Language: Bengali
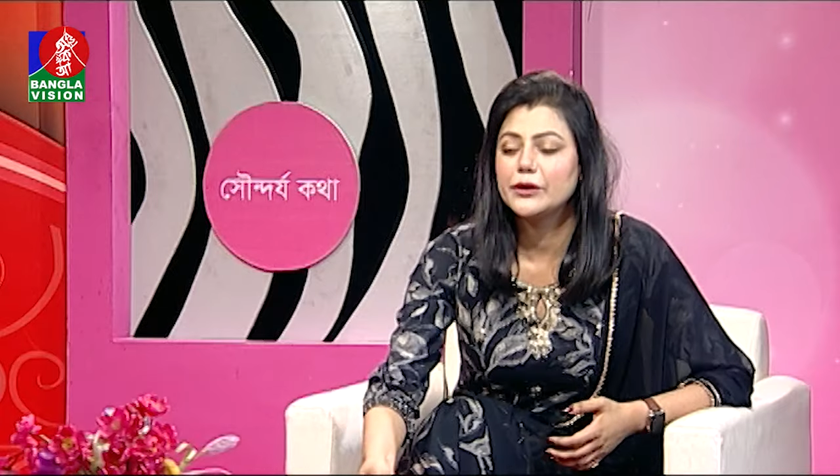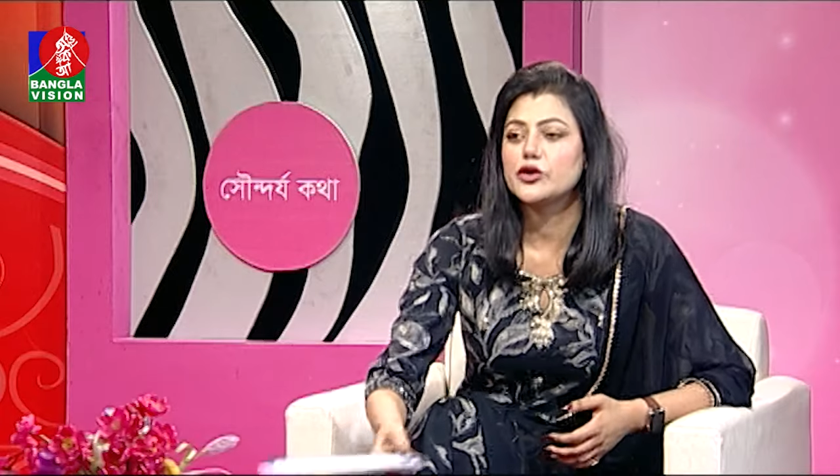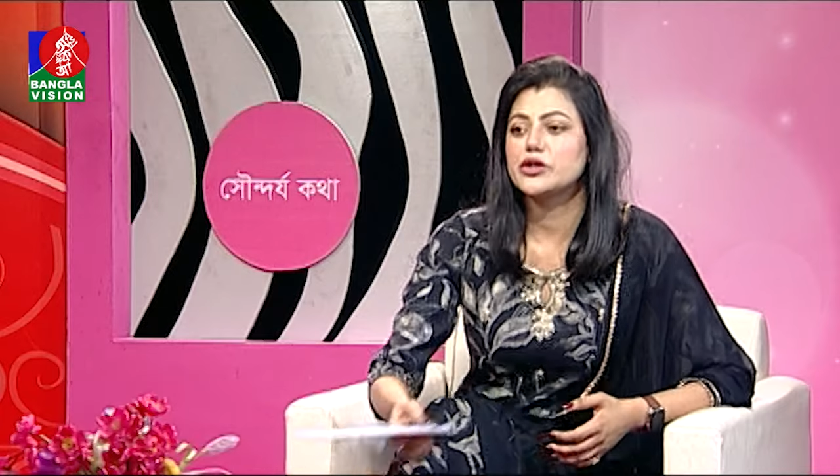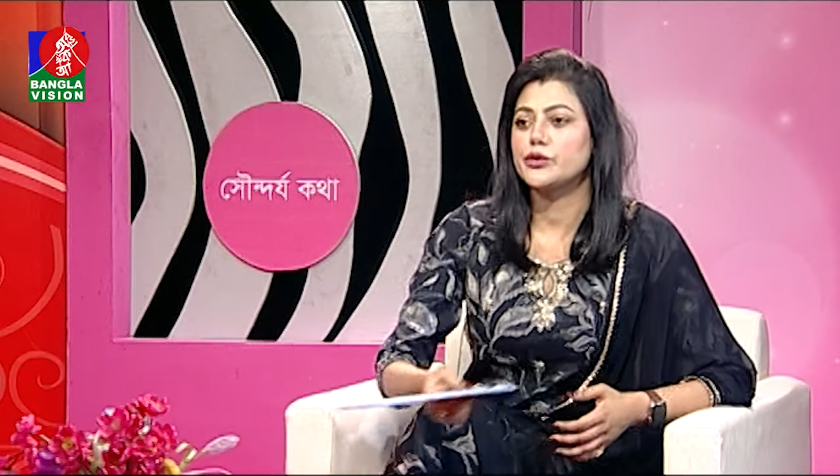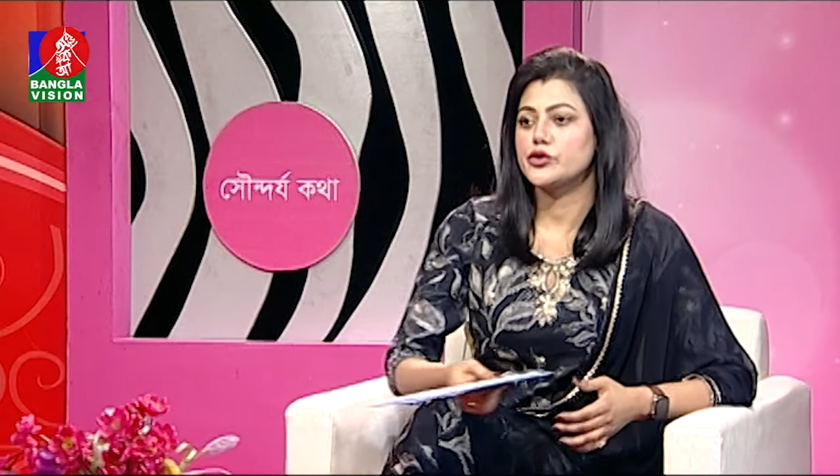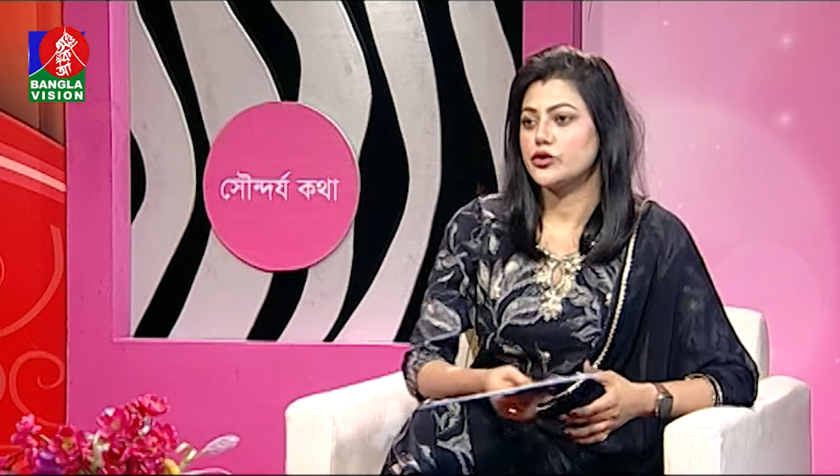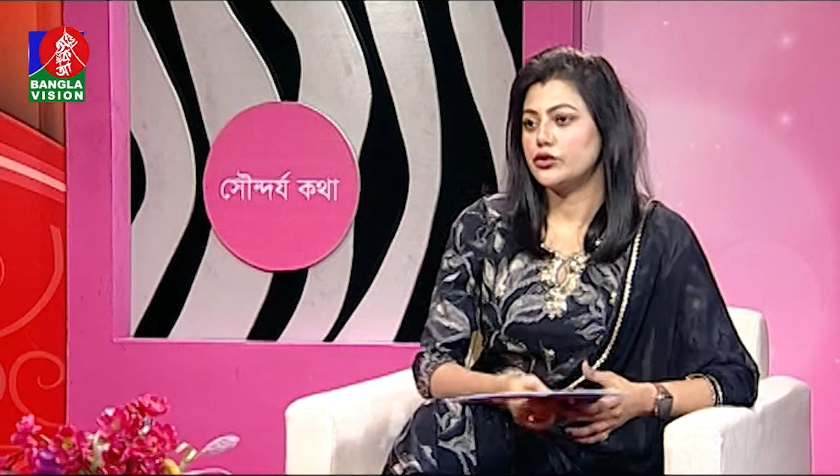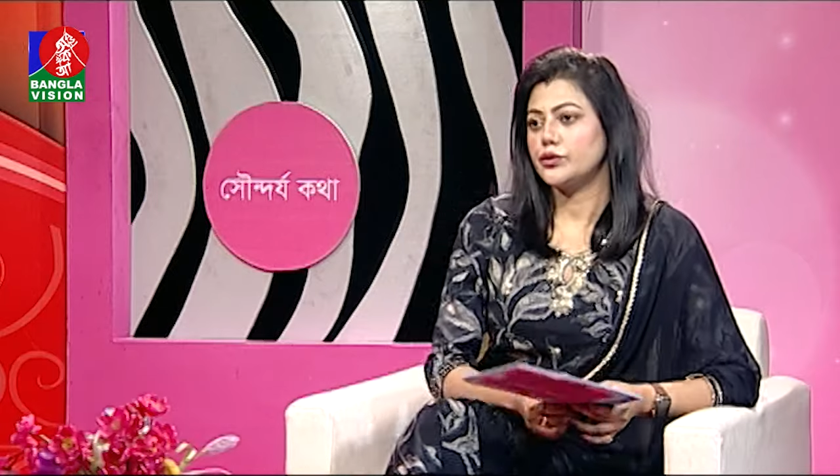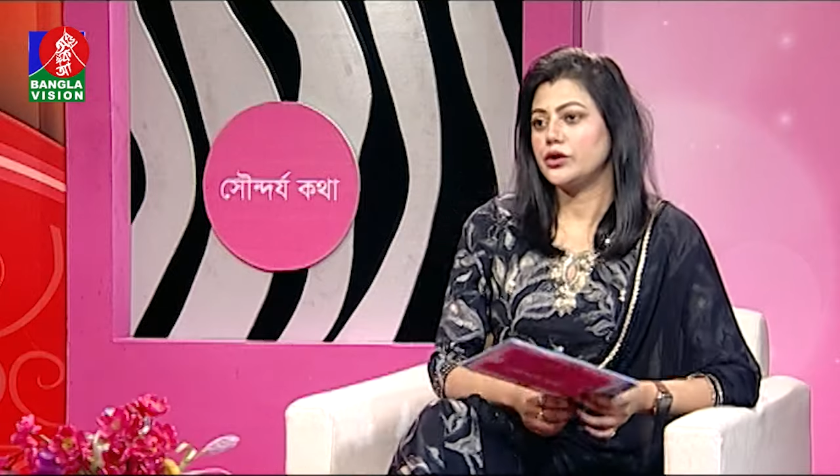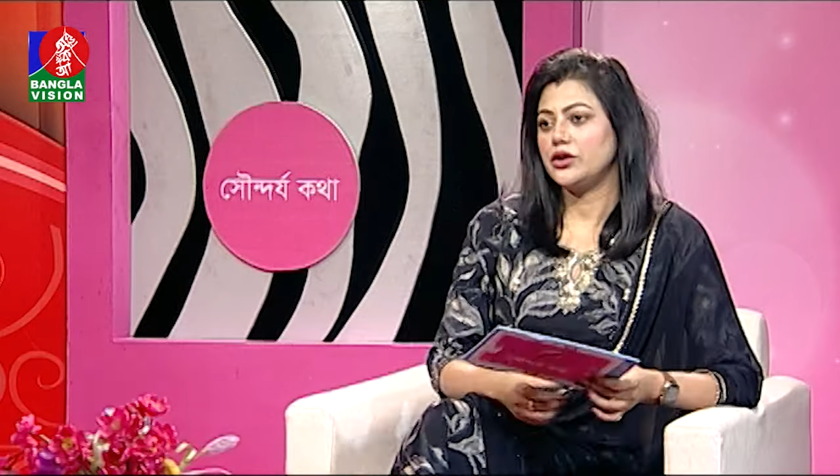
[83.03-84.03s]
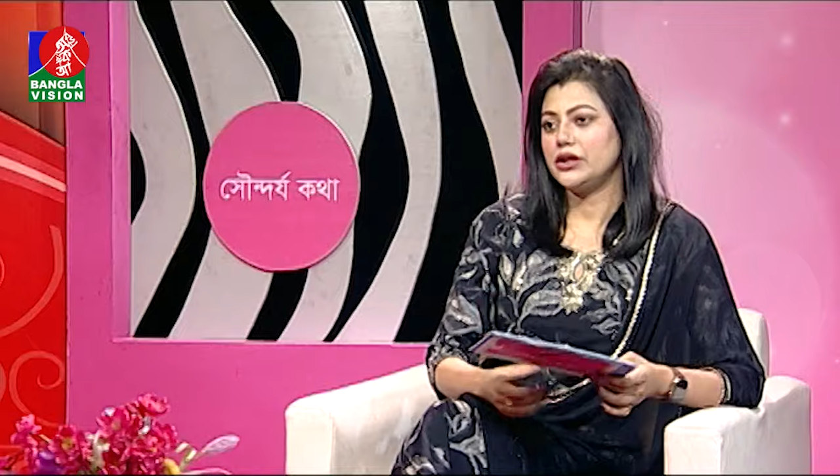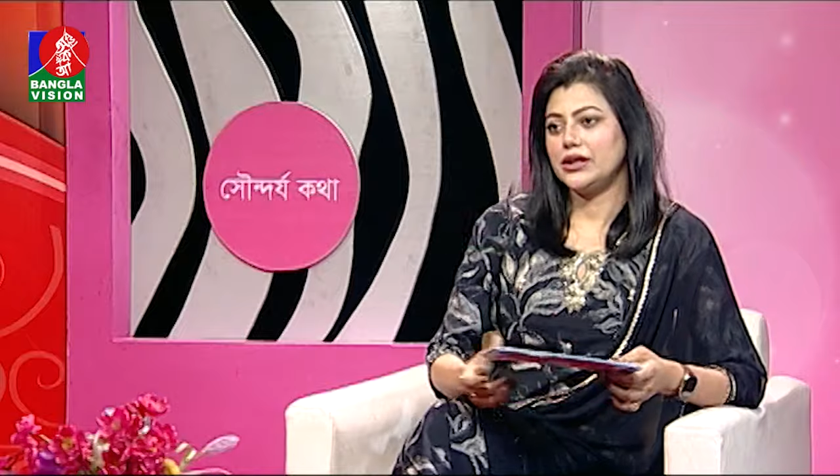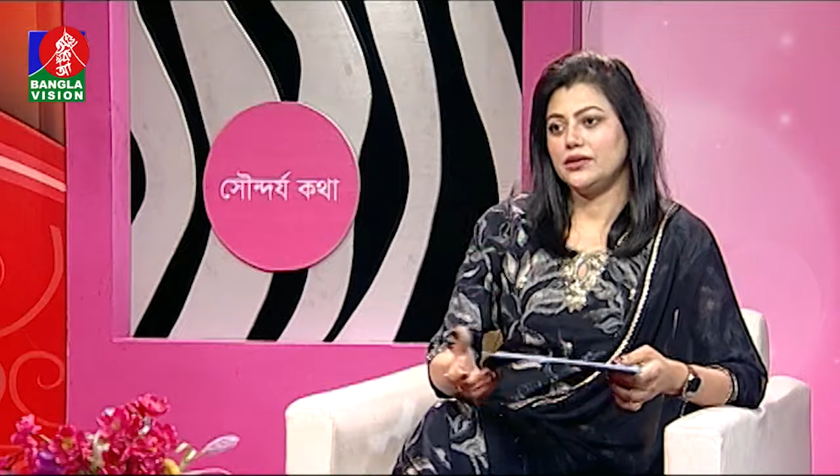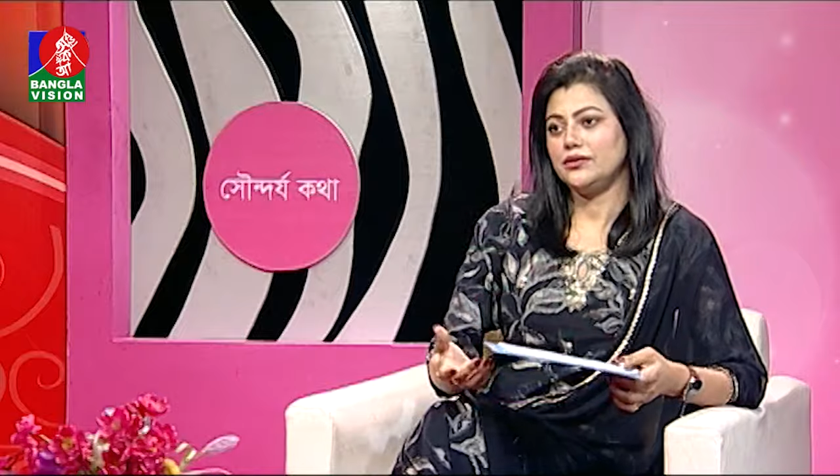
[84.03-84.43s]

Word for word: দশটা প্রশ্ন করবো কর্নিয়া